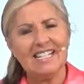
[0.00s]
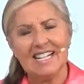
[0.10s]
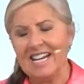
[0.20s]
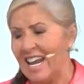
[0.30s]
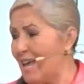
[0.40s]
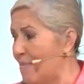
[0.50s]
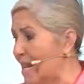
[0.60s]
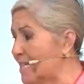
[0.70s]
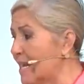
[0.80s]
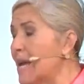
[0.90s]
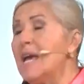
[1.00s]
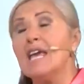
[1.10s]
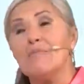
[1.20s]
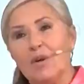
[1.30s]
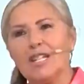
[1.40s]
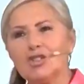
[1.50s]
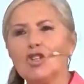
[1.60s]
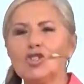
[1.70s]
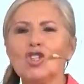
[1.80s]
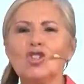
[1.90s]
increíbles. Y por eso
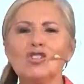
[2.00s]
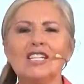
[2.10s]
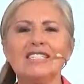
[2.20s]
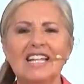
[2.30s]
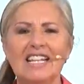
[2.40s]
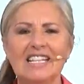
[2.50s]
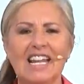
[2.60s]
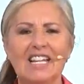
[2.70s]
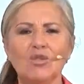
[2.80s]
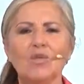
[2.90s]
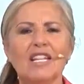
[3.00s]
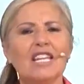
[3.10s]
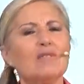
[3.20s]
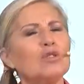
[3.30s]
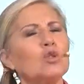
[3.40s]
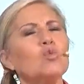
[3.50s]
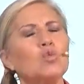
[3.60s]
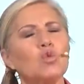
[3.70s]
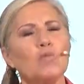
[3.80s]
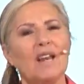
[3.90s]
nosotros en Santa Natura tenemos un
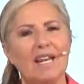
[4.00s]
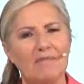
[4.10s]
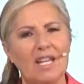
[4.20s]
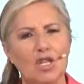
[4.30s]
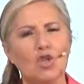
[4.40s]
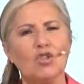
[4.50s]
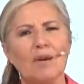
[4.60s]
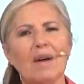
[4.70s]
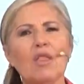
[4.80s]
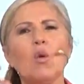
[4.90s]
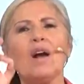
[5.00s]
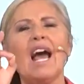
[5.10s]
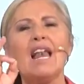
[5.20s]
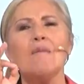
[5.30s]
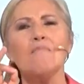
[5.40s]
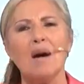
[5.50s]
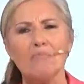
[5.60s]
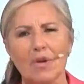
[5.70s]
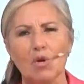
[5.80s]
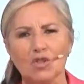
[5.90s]
superalimento llamado
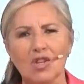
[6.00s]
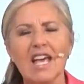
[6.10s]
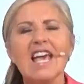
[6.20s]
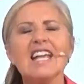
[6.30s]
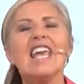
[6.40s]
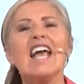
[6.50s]
Calmapros, que